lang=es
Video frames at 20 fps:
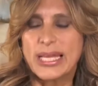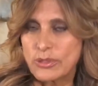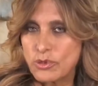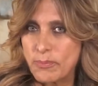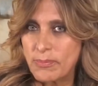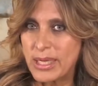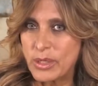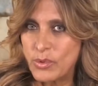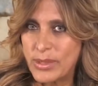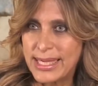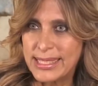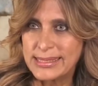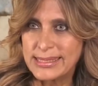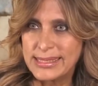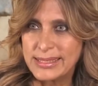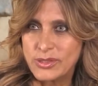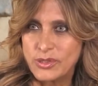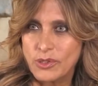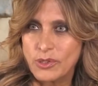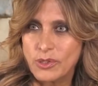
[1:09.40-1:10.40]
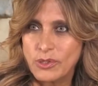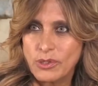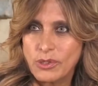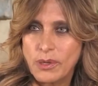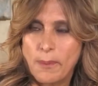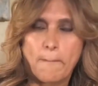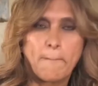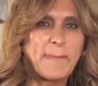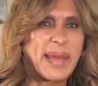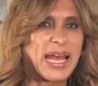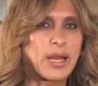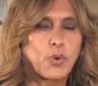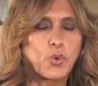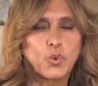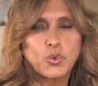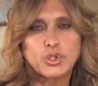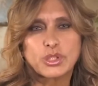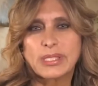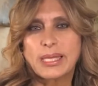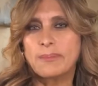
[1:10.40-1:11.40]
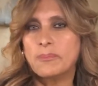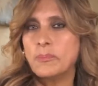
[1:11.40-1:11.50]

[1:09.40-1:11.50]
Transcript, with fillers: a tomar una decisión. Me gusta